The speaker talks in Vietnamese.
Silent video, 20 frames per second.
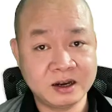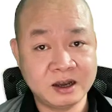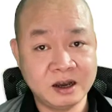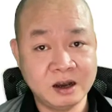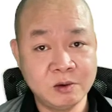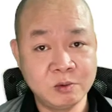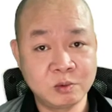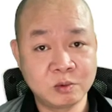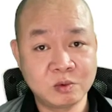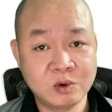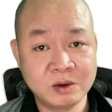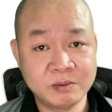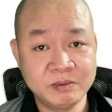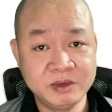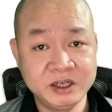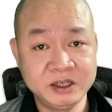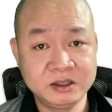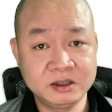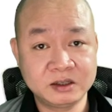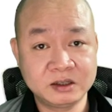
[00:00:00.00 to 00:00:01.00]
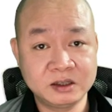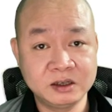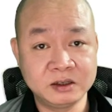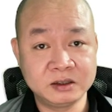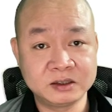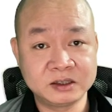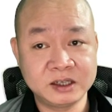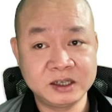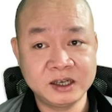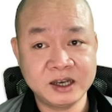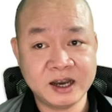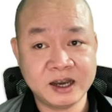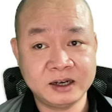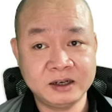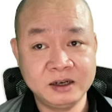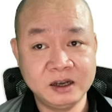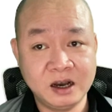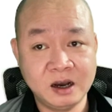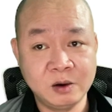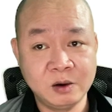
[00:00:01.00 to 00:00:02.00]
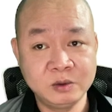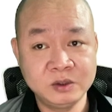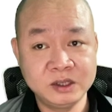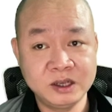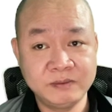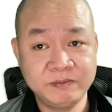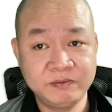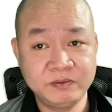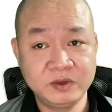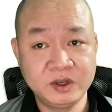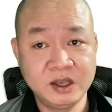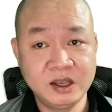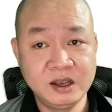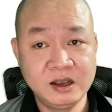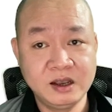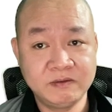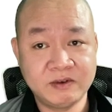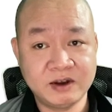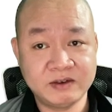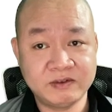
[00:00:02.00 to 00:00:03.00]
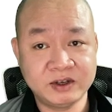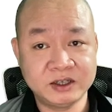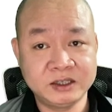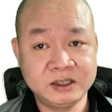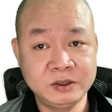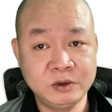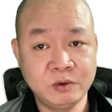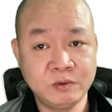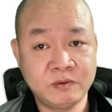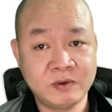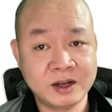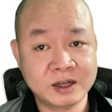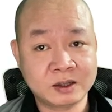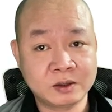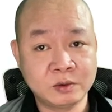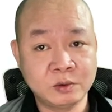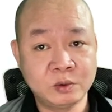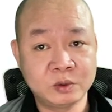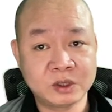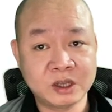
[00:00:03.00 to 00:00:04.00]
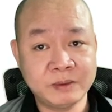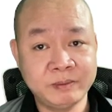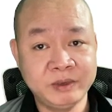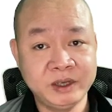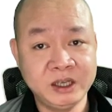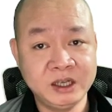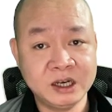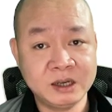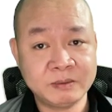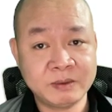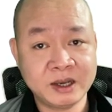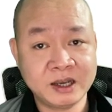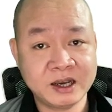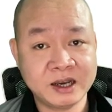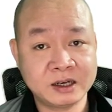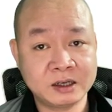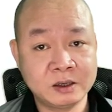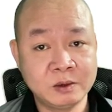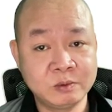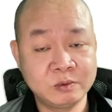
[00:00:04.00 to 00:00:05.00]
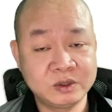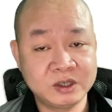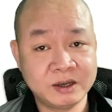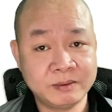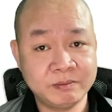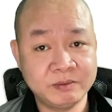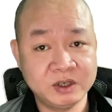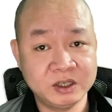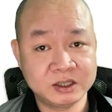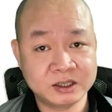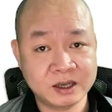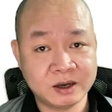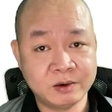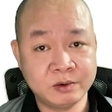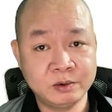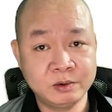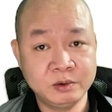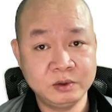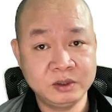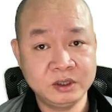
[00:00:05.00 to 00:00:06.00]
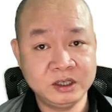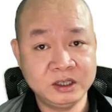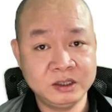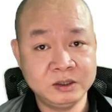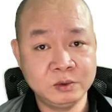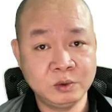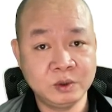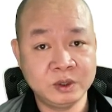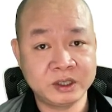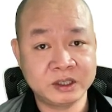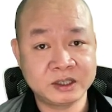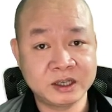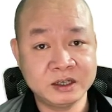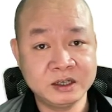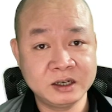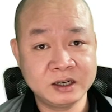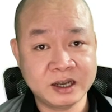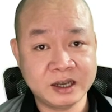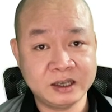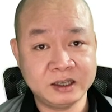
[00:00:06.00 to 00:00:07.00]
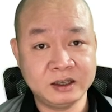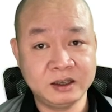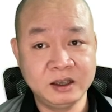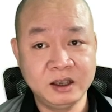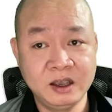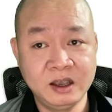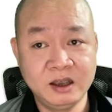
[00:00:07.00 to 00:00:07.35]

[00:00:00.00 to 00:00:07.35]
là Hồng Quang Minh, từng dính án ấu dâm và phải chịu phạt tù tại Mỹ năm 2016 khi du lịch tại nước này,